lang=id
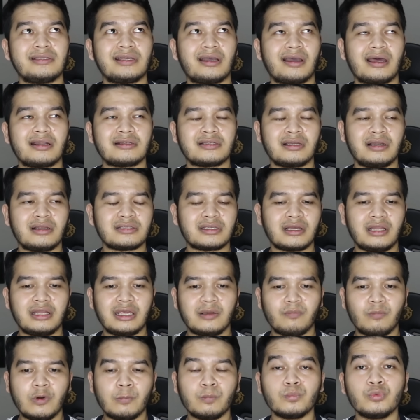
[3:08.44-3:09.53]
jangan
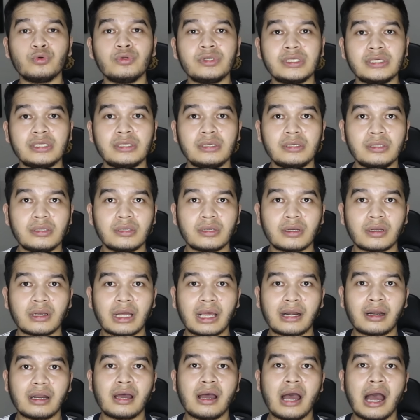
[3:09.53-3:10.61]
saling-saling membuli.
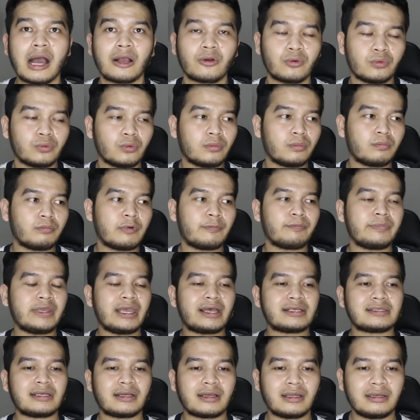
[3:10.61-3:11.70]
Karena aku
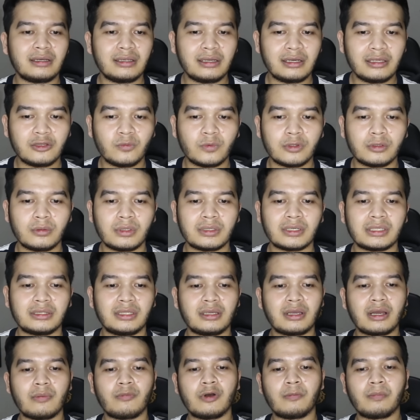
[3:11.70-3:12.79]
membiasakan diri teman-teman
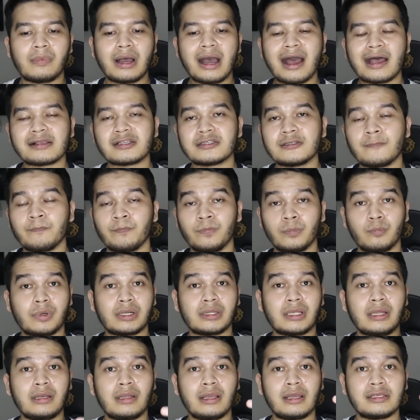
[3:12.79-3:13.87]
ketika membahas
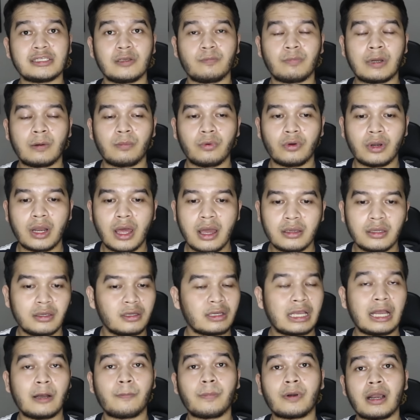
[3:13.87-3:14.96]
pertandingan sepak bola,
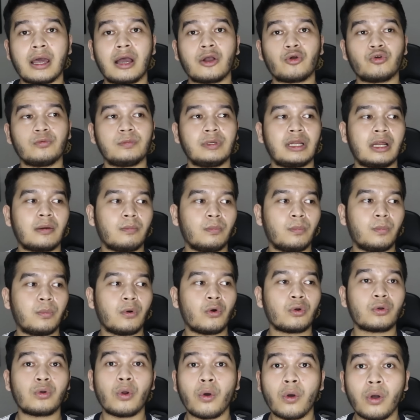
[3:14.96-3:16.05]
nggak pernah aku bilang
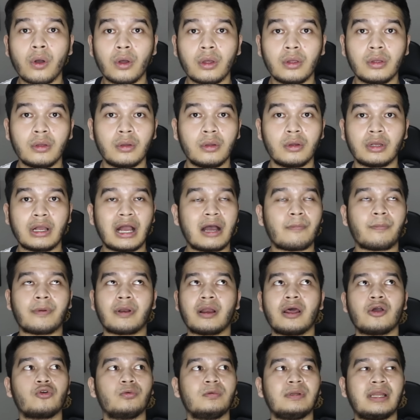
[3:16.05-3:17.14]
bodoh, nggak
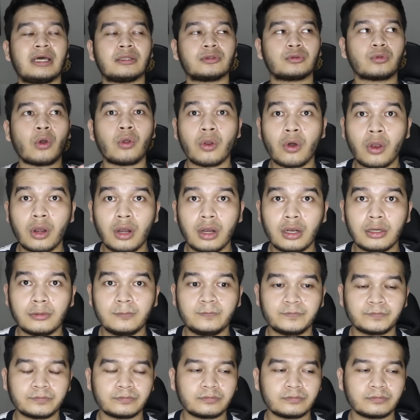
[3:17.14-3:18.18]
pernah aku bilang tolol,